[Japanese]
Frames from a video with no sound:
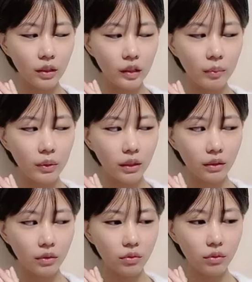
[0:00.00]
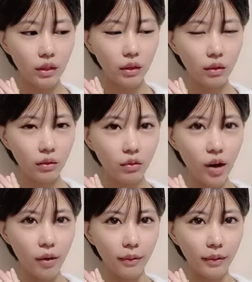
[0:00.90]
聞いてみたけどなんか
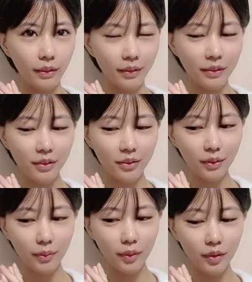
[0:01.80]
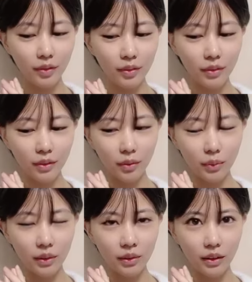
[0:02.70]
帰れないらしいみたいなでみ
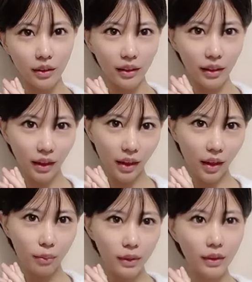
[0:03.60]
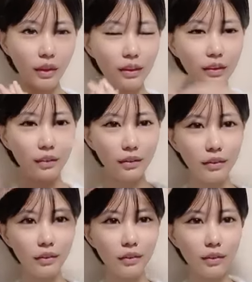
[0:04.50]
んなが「えー!」みたいな
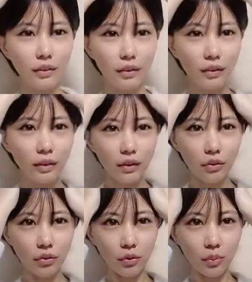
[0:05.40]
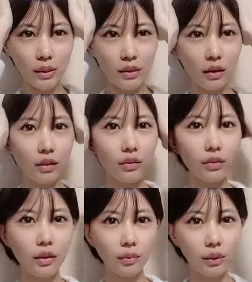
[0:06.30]
そうまさかの
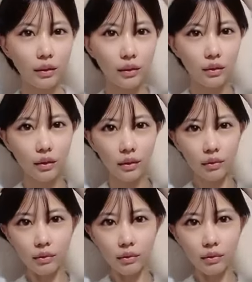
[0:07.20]
さみんなさ